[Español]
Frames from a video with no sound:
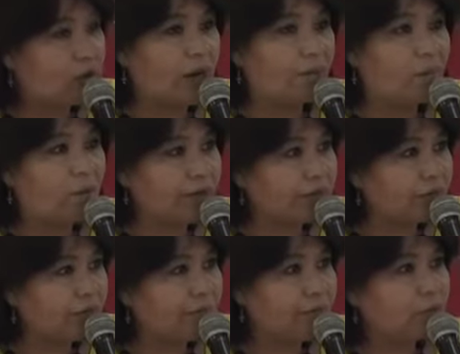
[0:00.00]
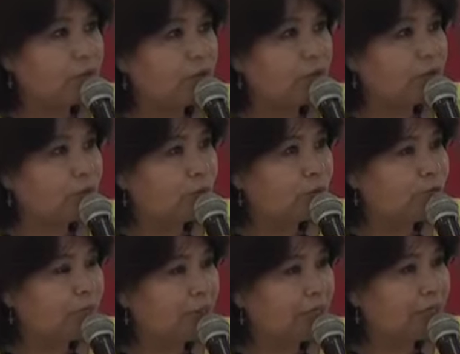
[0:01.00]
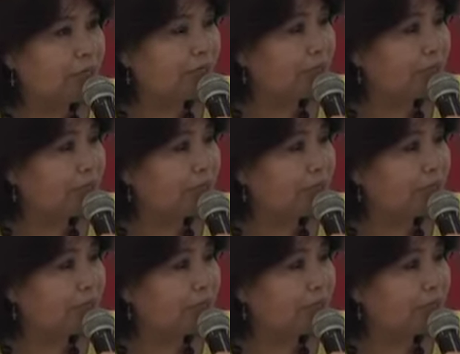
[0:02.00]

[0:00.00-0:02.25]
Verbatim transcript: colaboren. Todos somos parte de